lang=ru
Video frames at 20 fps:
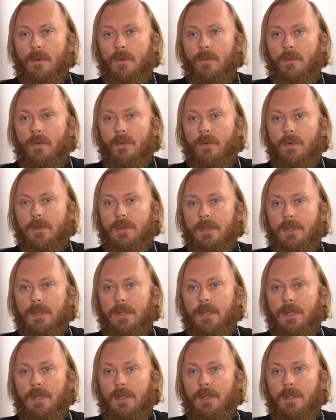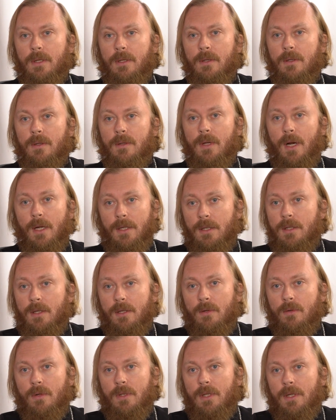Вот. И
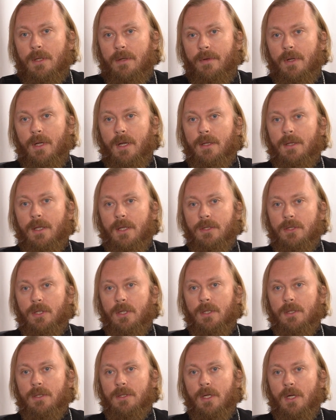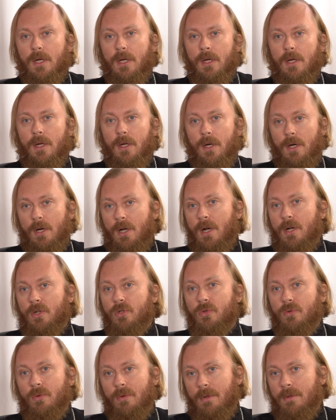родители, они к вере относились
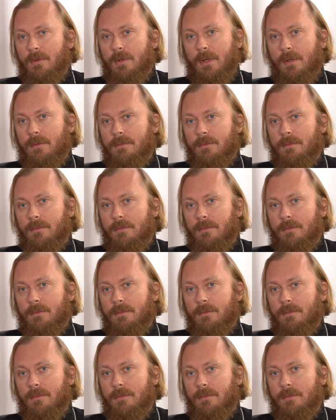хорошо,